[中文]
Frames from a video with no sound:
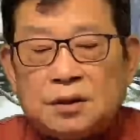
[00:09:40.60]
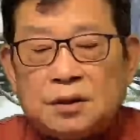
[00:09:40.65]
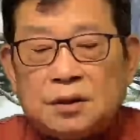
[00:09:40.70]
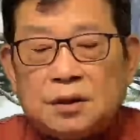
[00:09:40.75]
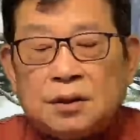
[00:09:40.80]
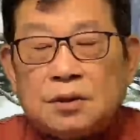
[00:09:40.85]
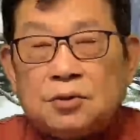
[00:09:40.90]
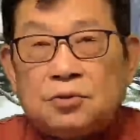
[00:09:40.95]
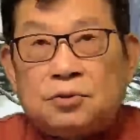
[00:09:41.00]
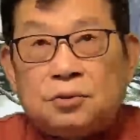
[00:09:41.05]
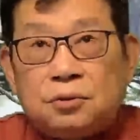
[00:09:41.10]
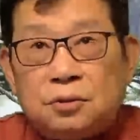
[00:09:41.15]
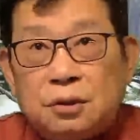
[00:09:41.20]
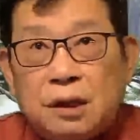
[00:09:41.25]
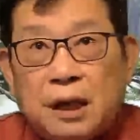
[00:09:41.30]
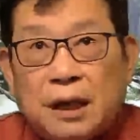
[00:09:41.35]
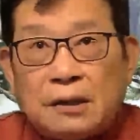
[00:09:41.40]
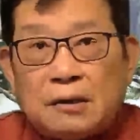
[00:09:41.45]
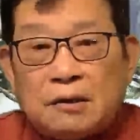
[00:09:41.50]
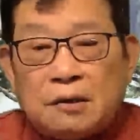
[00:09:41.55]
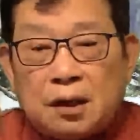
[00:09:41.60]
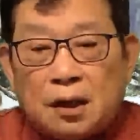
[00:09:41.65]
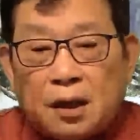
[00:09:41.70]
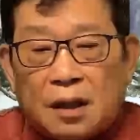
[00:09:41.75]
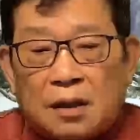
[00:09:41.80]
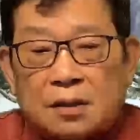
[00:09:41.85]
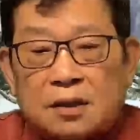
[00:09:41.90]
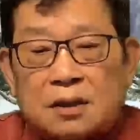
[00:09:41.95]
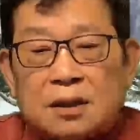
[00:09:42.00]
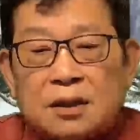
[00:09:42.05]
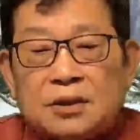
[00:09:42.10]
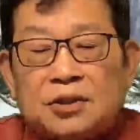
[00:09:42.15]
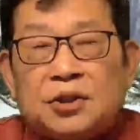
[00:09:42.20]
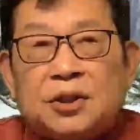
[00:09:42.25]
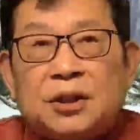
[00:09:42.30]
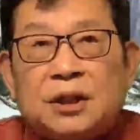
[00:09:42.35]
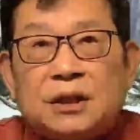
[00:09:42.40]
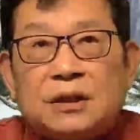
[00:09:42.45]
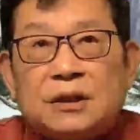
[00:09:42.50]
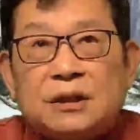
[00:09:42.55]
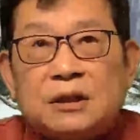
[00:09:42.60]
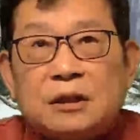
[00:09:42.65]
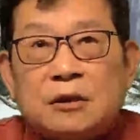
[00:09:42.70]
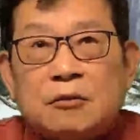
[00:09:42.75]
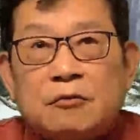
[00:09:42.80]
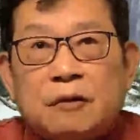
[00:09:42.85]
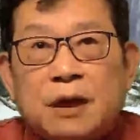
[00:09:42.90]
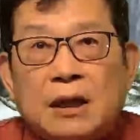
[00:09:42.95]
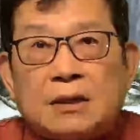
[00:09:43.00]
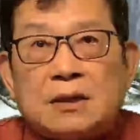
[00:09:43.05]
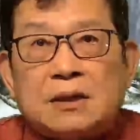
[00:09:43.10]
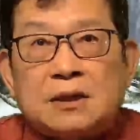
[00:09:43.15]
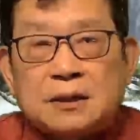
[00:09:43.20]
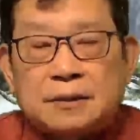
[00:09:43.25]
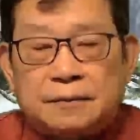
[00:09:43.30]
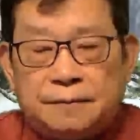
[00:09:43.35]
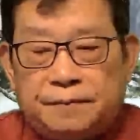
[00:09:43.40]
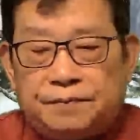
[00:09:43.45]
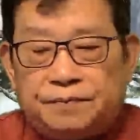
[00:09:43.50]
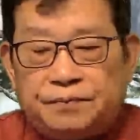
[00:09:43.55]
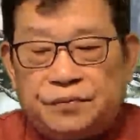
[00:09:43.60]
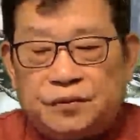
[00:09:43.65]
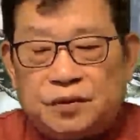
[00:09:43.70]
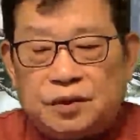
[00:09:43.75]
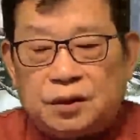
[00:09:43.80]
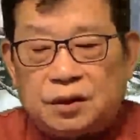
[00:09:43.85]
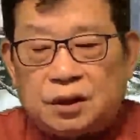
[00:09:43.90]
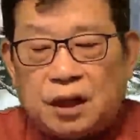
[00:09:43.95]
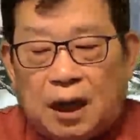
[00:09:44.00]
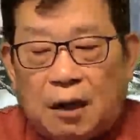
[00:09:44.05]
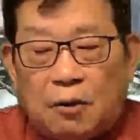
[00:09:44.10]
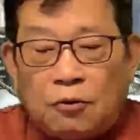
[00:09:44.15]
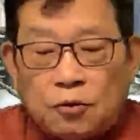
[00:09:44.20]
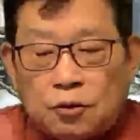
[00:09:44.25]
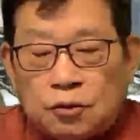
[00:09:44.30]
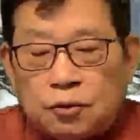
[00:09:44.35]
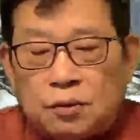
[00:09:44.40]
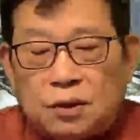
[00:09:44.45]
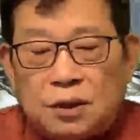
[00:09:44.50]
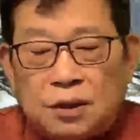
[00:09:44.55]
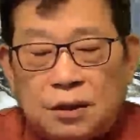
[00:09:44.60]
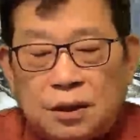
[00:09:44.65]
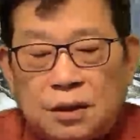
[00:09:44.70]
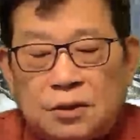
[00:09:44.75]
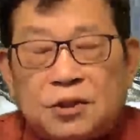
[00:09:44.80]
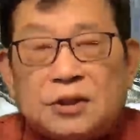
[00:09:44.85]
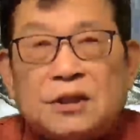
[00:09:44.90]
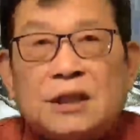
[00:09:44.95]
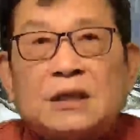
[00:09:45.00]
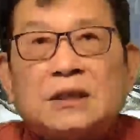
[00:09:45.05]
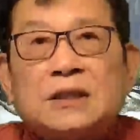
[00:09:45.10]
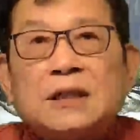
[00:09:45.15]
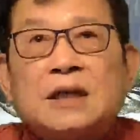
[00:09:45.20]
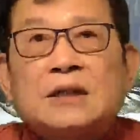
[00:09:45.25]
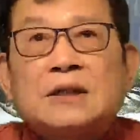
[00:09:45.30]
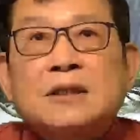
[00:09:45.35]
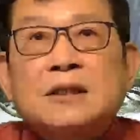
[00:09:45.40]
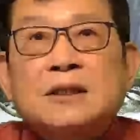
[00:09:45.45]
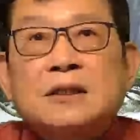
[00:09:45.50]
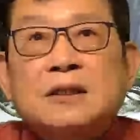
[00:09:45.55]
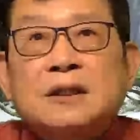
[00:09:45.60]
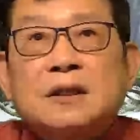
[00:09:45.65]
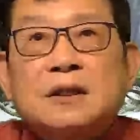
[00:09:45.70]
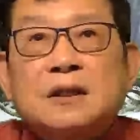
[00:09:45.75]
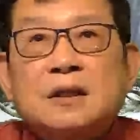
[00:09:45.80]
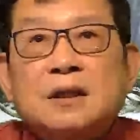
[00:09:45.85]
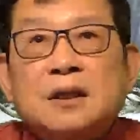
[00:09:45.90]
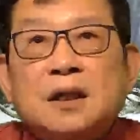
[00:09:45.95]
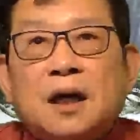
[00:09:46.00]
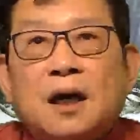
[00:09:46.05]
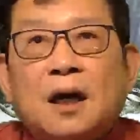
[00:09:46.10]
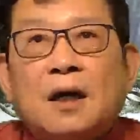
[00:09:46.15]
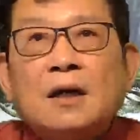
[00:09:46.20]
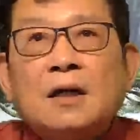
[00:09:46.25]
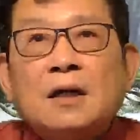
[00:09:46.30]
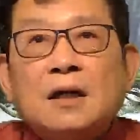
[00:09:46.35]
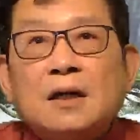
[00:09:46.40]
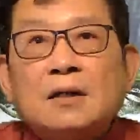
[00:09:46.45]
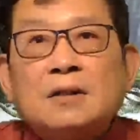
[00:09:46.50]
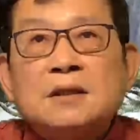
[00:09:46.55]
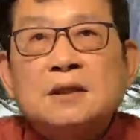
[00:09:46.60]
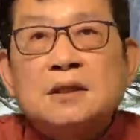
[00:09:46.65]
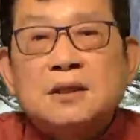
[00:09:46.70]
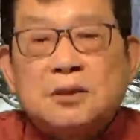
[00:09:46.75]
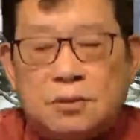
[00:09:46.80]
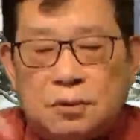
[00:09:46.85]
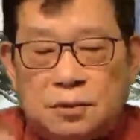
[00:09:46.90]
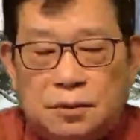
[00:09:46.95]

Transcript: 居然有二十个确诊的患者逃出医院去参加这个恒河洗浴。